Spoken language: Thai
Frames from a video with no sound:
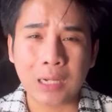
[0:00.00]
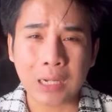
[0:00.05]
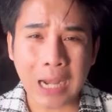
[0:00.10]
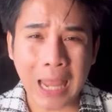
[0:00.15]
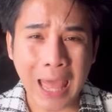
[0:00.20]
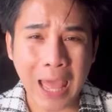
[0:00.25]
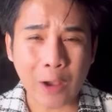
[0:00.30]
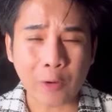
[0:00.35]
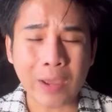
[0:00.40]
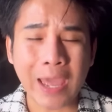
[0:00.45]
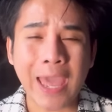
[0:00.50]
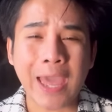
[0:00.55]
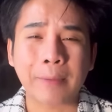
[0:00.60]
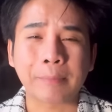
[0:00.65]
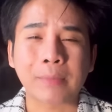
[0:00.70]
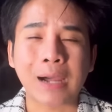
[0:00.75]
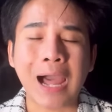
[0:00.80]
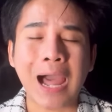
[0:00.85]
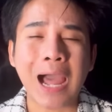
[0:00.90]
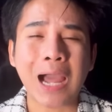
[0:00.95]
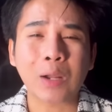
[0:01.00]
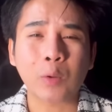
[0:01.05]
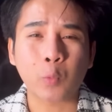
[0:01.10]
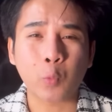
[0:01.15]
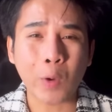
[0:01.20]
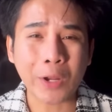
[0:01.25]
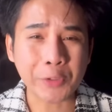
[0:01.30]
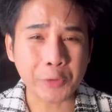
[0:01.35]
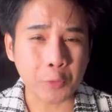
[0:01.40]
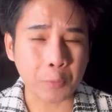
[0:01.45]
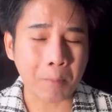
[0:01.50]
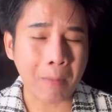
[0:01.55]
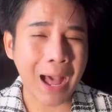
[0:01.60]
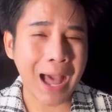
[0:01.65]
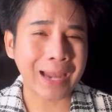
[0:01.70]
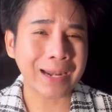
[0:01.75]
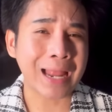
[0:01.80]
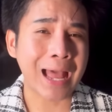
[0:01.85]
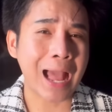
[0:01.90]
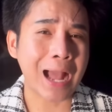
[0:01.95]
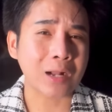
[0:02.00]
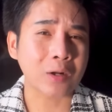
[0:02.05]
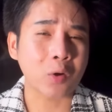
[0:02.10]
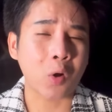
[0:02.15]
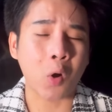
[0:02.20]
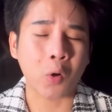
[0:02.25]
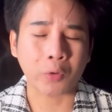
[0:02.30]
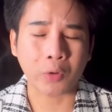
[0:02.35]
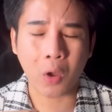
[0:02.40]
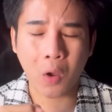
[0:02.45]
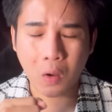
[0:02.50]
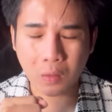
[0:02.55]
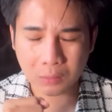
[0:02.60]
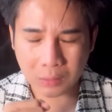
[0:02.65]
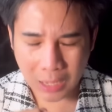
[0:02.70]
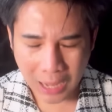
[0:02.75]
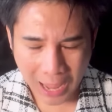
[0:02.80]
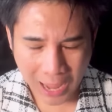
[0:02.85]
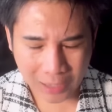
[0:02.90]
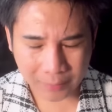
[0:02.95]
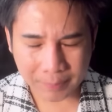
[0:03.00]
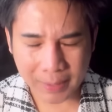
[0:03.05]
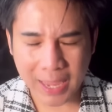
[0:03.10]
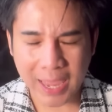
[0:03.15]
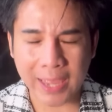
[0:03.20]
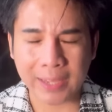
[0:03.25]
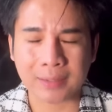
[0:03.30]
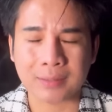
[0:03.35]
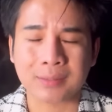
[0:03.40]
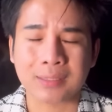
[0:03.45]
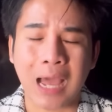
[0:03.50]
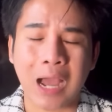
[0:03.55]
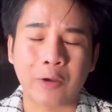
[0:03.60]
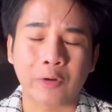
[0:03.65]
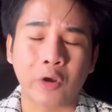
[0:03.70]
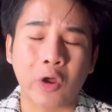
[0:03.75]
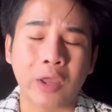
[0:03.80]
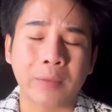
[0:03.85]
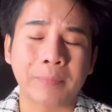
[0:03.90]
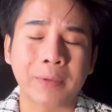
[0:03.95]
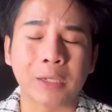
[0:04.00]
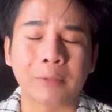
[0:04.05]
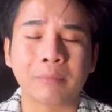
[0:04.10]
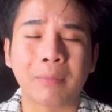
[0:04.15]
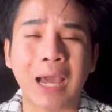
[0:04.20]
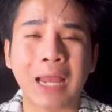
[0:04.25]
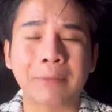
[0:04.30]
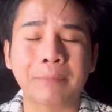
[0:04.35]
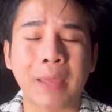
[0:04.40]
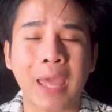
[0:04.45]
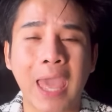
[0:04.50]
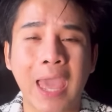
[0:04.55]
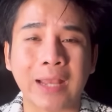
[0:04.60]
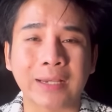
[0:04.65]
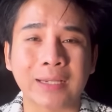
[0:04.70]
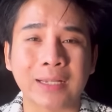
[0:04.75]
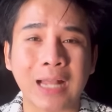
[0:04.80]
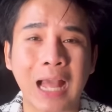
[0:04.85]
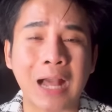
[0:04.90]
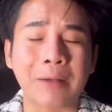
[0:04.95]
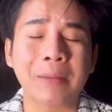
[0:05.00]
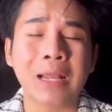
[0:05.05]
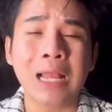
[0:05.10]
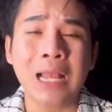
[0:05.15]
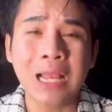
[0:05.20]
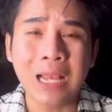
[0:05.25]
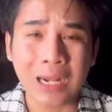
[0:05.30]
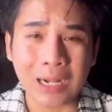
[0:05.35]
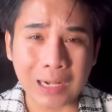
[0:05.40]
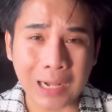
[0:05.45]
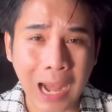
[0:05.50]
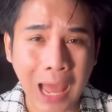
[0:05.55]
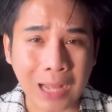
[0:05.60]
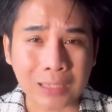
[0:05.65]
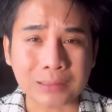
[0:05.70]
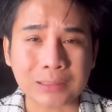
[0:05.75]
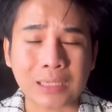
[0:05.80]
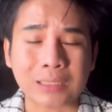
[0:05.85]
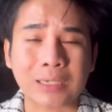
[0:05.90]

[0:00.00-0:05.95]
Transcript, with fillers: แล้วแอบอ้างว่าอยู่บ้านฮักของน้องฮักแพงสาวน้อยเพชรบ้านแพงนะครับหลังจาก